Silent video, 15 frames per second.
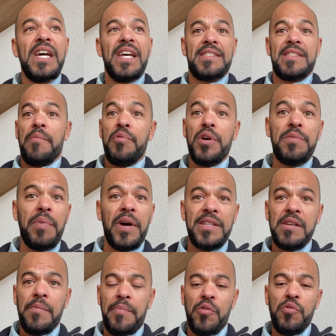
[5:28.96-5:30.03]
Et ça peut être par
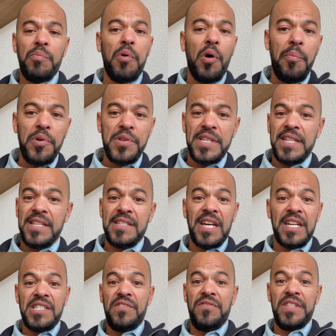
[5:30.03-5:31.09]
exemple par lui proposer des
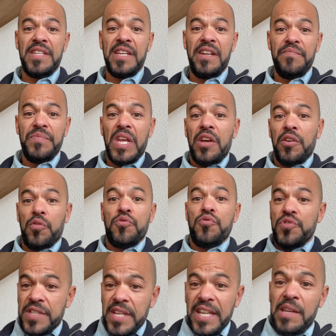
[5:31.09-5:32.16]
activités que tu
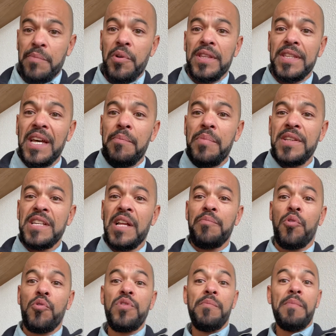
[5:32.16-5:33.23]
sais qui peuvent être très plaisantes pour
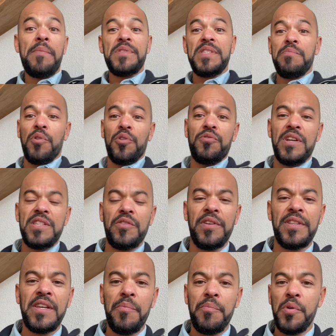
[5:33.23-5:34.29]
lui, même si pour toi ça aurait
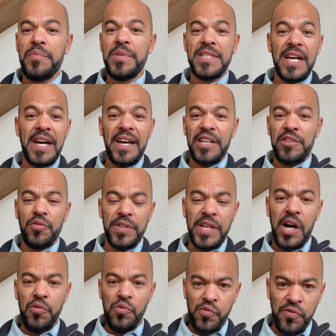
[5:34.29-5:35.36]
été un peu bizarre,
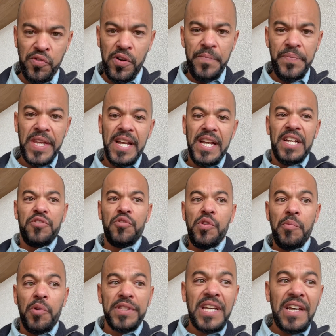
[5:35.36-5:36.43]
étonnant, nouveau, de lui
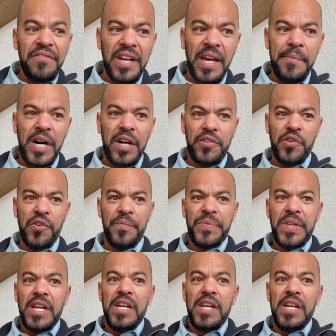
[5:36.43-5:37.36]
montrer vraiment que